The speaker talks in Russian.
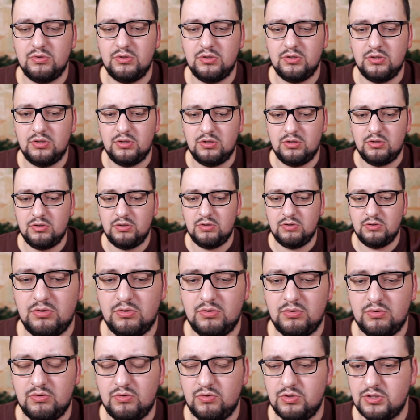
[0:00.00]
Э,
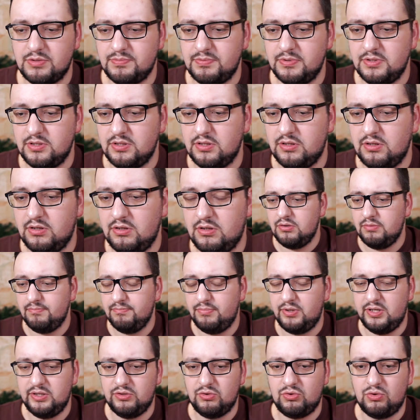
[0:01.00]
господи,
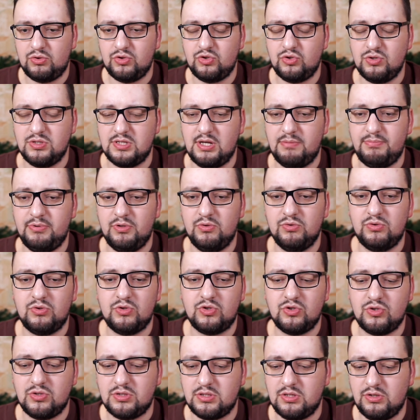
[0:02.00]
блин, только что забыл, он
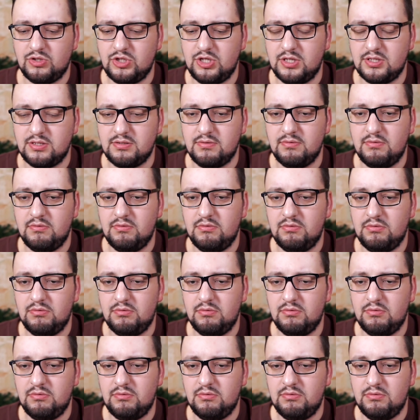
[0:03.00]
только что сказал, сейчас.